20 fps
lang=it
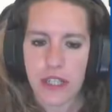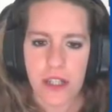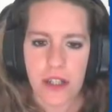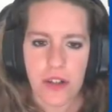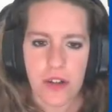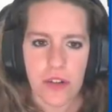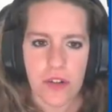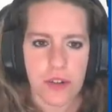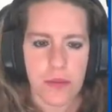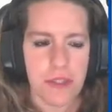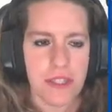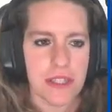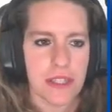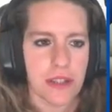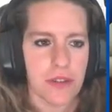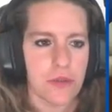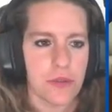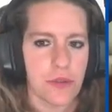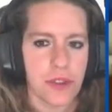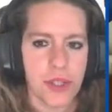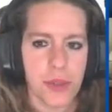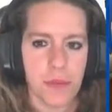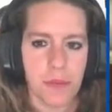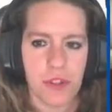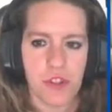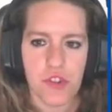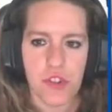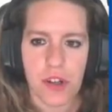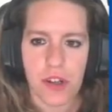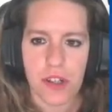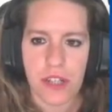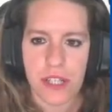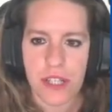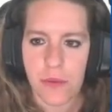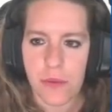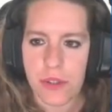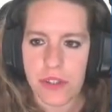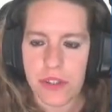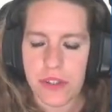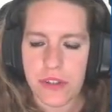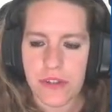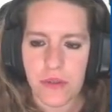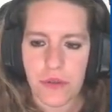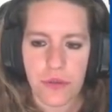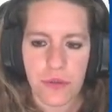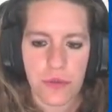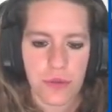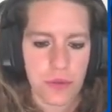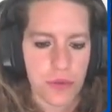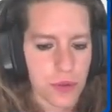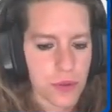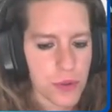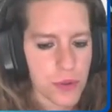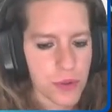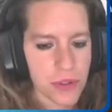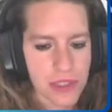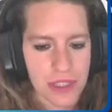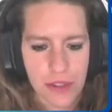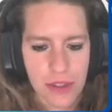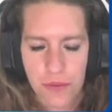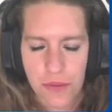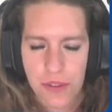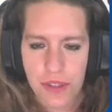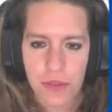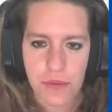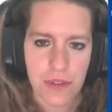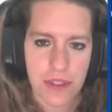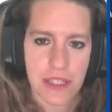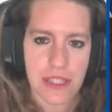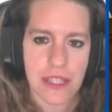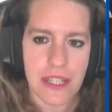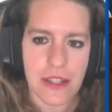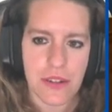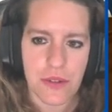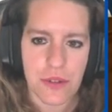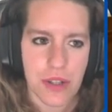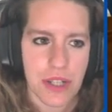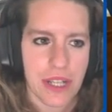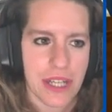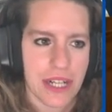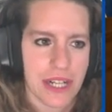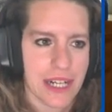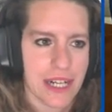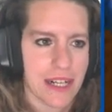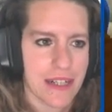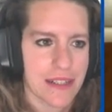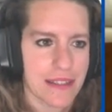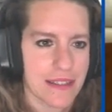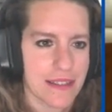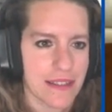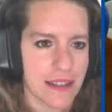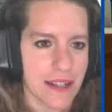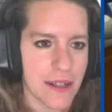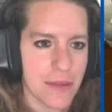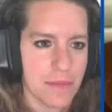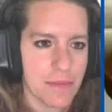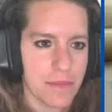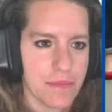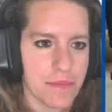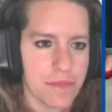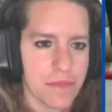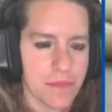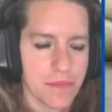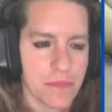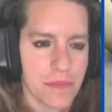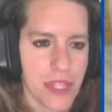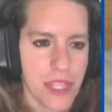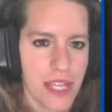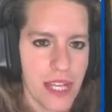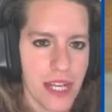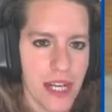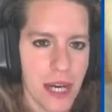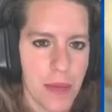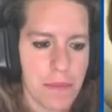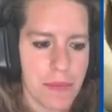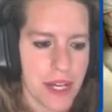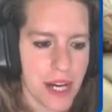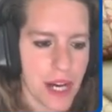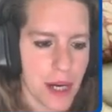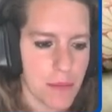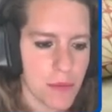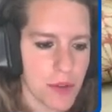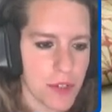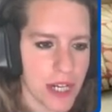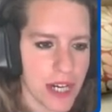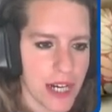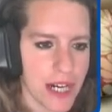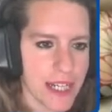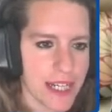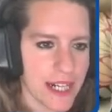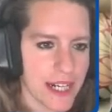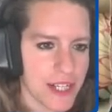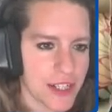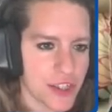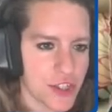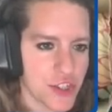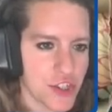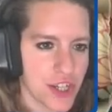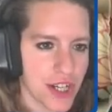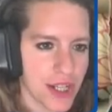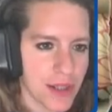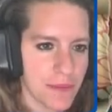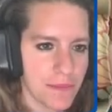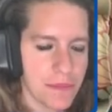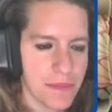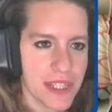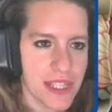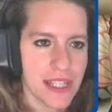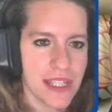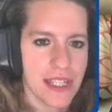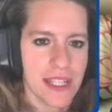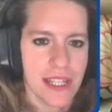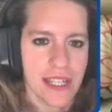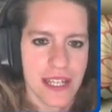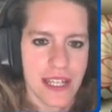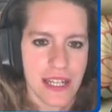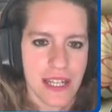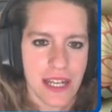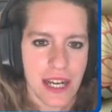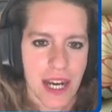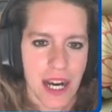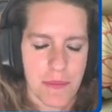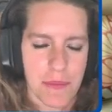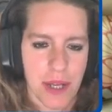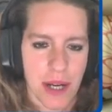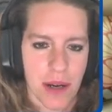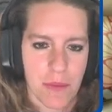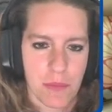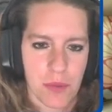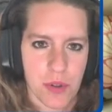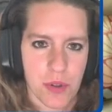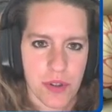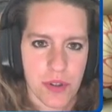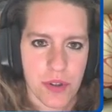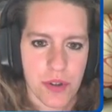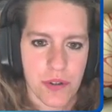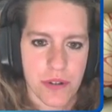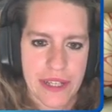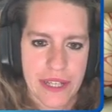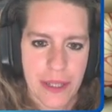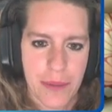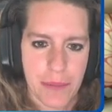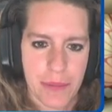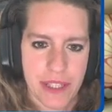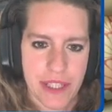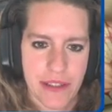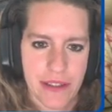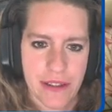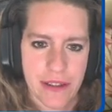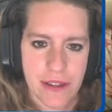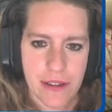Ho smistato gli ultimi jolly, quindi sono tutte, tutte, tutte dentro le ragazze. Abbiamo Akasha, abbiamo Noemi,